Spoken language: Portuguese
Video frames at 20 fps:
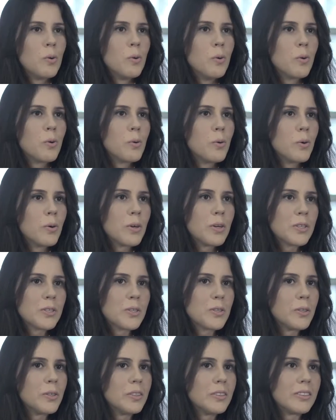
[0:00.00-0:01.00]
O
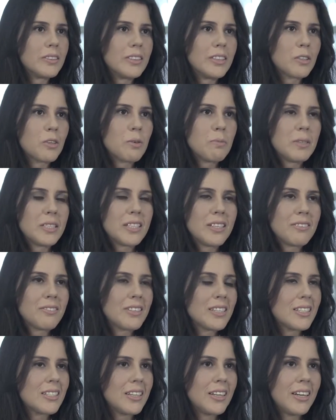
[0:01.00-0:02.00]
curso eu comecei a
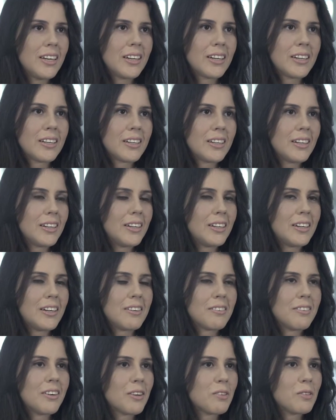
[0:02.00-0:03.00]
fazer
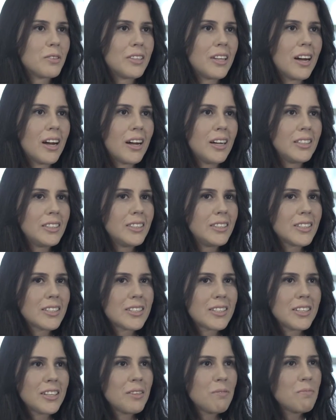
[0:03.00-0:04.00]
a faculdade e
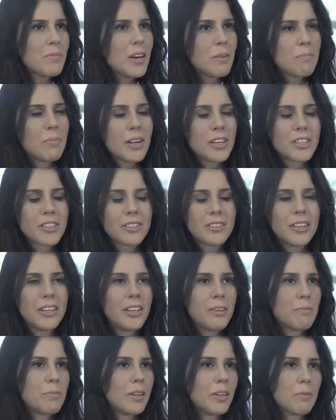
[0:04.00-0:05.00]
assim me
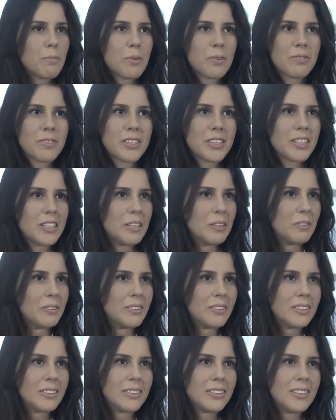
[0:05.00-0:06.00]
apaixonei pela profissão,
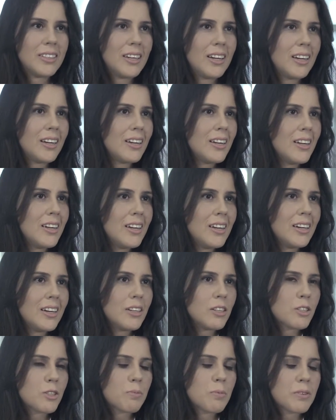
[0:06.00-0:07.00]
né?
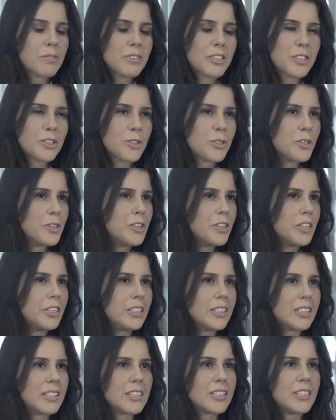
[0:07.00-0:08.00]
Os
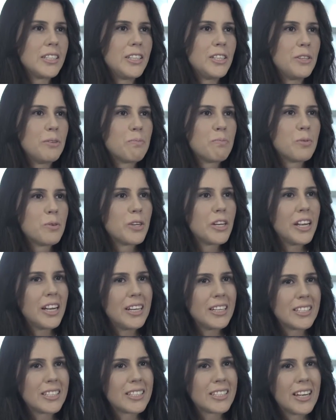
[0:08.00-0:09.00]
professores, assim, por
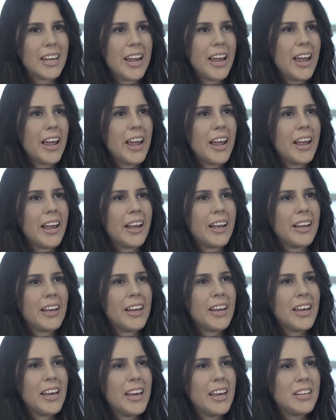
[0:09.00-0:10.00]
eles, é,
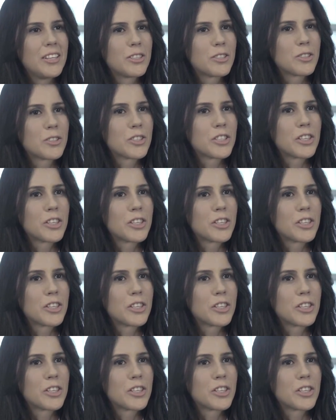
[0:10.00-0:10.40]
eles não